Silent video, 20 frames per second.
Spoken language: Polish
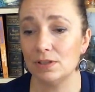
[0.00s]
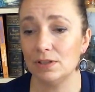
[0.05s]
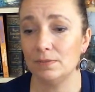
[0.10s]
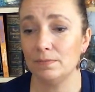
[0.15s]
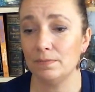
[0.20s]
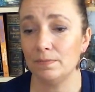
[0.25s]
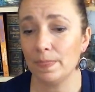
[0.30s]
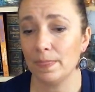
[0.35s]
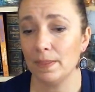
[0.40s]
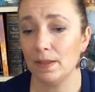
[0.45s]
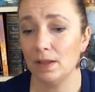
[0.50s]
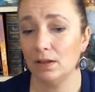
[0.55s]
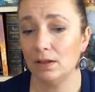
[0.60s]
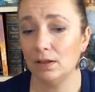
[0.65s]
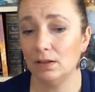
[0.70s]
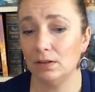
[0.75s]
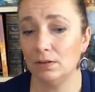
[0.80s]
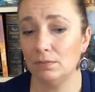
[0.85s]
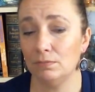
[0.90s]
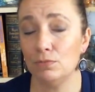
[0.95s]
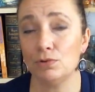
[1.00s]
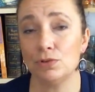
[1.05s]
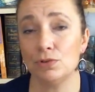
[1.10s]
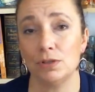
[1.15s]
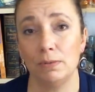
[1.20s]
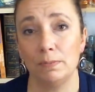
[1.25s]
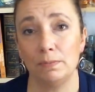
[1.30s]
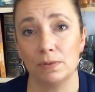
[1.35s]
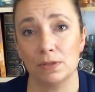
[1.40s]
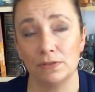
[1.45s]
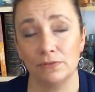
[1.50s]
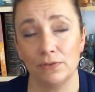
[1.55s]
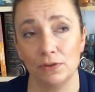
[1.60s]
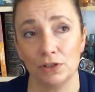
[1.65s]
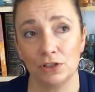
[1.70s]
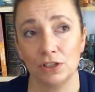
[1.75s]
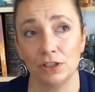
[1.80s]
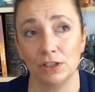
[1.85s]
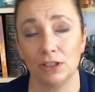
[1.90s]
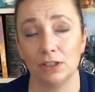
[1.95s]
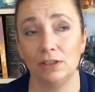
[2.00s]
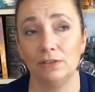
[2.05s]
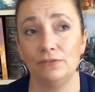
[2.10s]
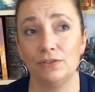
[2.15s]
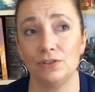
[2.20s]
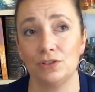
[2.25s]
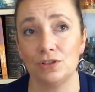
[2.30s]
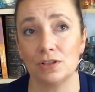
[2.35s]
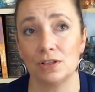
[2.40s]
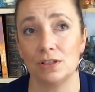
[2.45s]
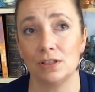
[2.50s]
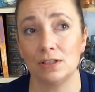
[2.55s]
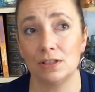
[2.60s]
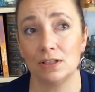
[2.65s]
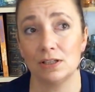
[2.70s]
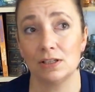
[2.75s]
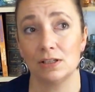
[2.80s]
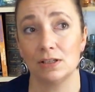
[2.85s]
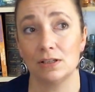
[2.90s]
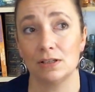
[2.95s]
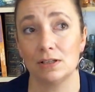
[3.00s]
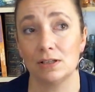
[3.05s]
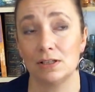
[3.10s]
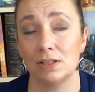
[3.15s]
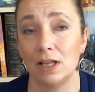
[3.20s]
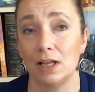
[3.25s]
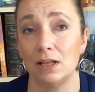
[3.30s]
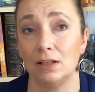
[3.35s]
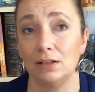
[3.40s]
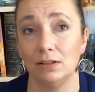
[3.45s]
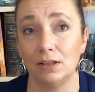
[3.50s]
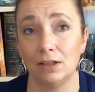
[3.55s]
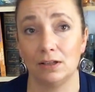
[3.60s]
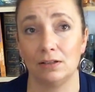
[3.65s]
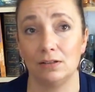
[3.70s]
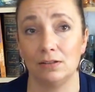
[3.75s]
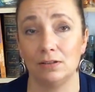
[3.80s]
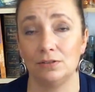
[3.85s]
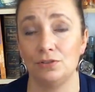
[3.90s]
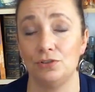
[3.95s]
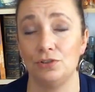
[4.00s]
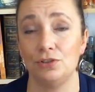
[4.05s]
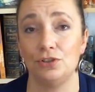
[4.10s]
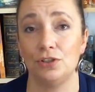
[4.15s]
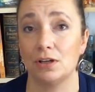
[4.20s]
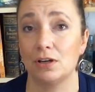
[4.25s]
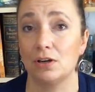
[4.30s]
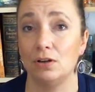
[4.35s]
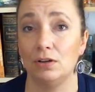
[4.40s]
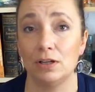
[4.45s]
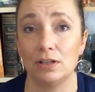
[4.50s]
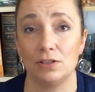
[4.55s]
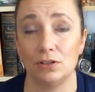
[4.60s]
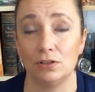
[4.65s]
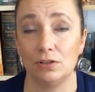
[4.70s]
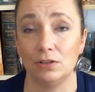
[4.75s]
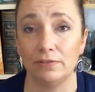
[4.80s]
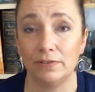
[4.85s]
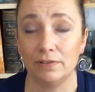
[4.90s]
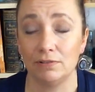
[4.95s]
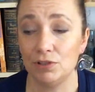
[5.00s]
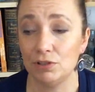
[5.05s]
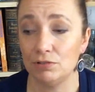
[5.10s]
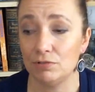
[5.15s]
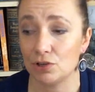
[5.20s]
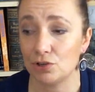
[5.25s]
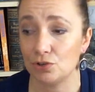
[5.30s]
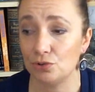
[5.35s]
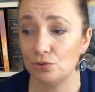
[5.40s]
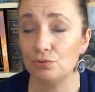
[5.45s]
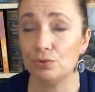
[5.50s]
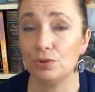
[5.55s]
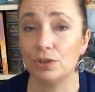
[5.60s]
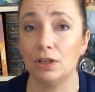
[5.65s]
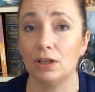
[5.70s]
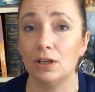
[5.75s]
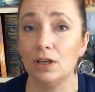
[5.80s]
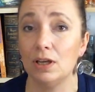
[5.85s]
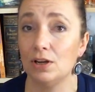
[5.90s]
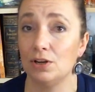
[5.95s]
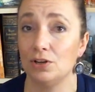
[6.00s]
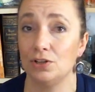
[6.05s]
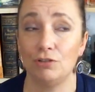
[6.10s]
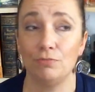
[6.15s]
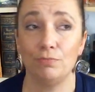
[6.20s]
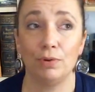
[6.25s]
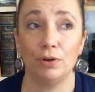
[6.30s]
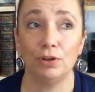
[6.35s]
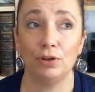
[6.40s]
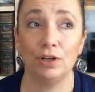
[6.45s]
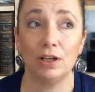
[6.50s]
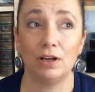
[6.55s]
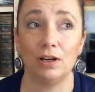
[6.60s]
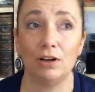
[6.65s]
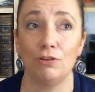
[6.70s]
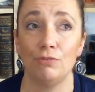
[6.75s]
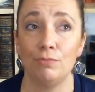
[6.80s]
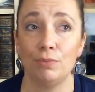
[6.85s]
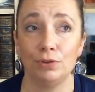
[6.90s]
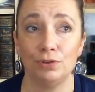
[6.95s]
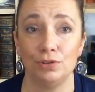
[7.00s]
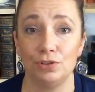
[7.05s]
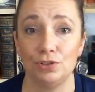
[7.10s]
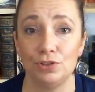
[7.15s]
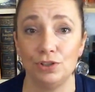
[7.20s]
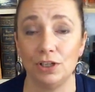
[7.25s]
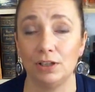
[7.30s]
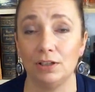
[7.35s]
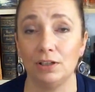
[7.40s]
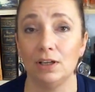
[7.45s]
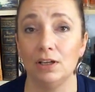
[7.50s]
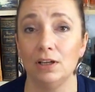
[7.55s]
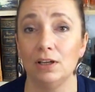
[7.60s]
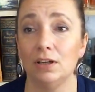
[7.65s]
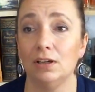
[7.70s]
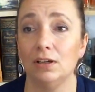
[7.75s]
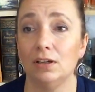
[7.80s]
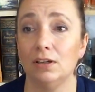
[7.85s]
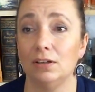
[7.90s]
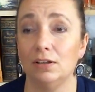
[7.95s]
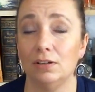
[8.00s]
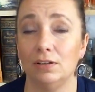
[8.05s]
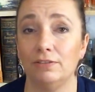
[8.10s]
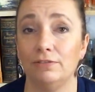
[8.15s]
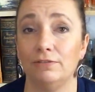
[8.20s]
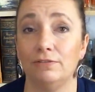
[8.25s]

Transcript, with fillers: z tym Y, mógł sobie pozwolić na taki wyższy standard życia. Kolekcjonował dzieła sztuki. Jean-Paul Guerlain po dziś dzień y,